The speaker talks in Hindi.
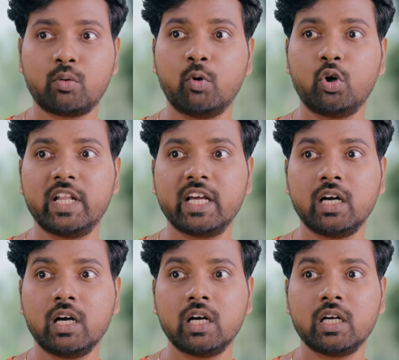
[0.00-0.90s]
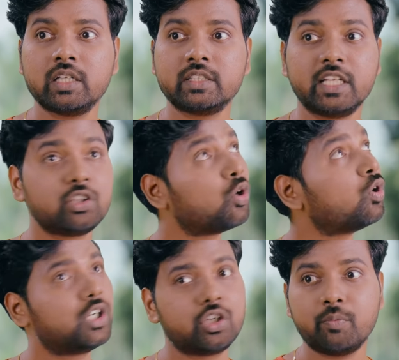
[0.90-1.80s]
को मोड़ लेगा नहीं तो
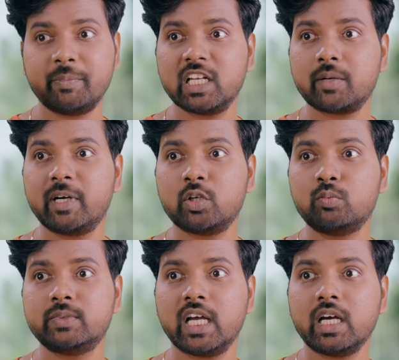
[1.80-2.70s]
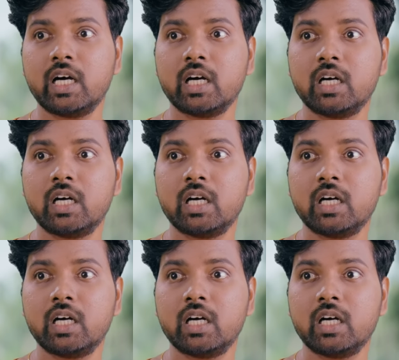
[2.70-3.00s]
ओरिडो तो मिल्क में डूब जाएगा